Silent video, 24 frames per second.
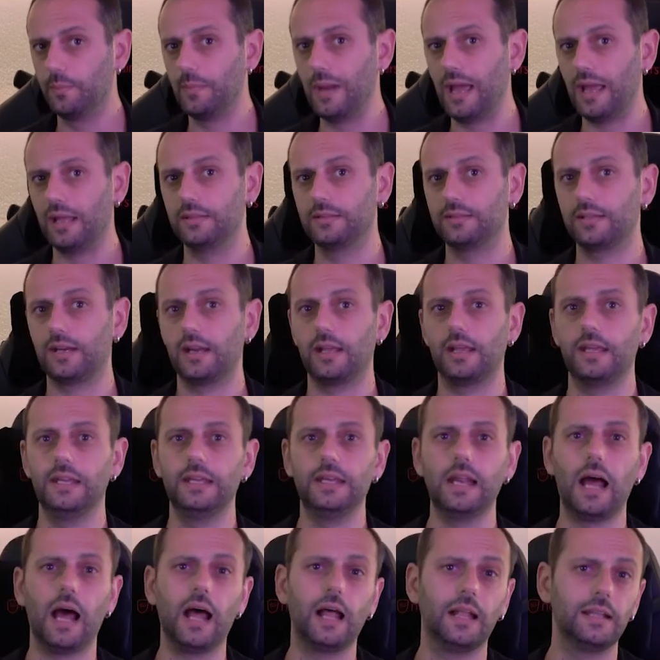mentre
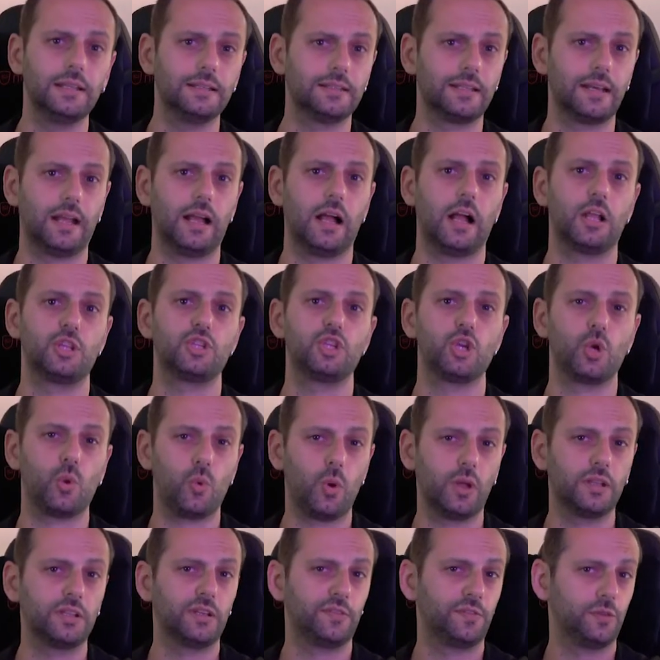in altre a
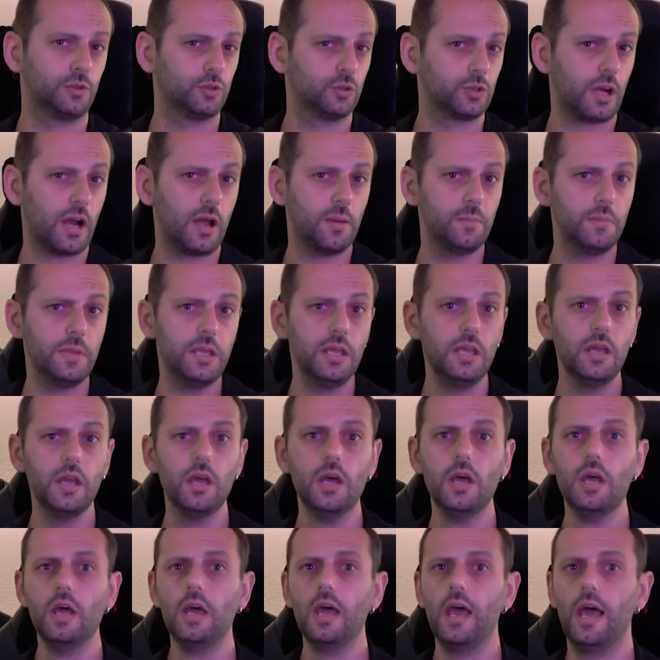50 fotogrammi
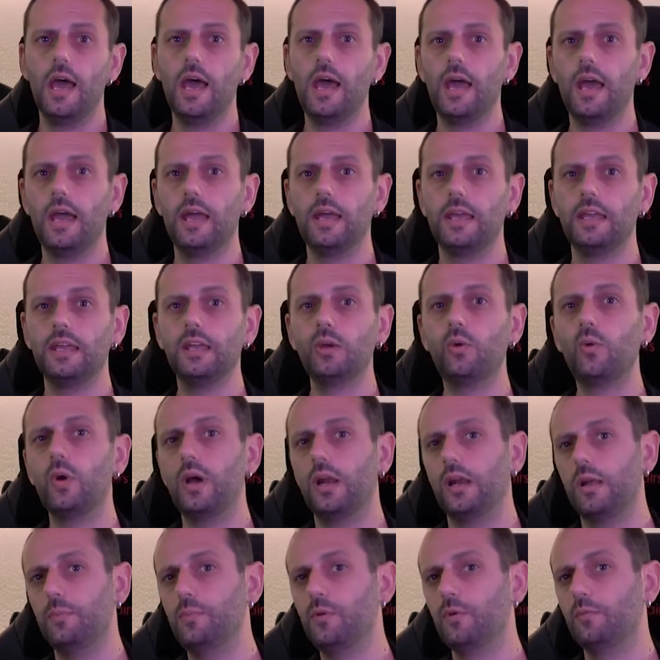e eh, in
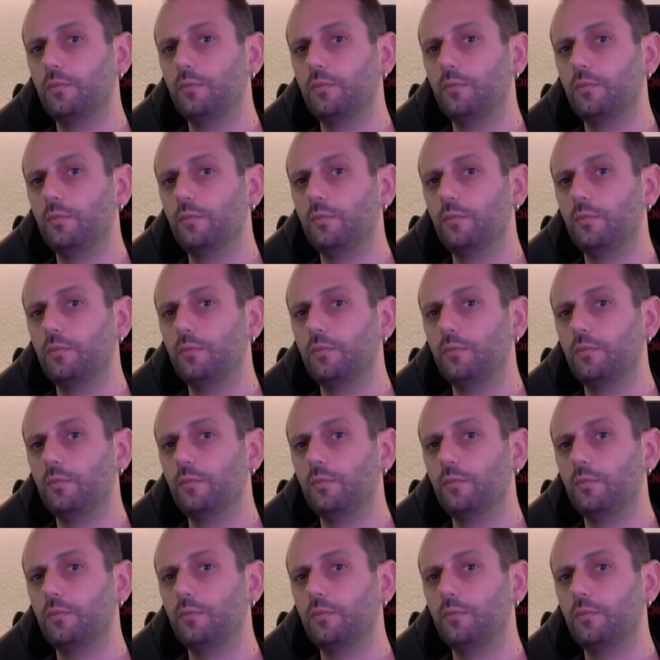quelle più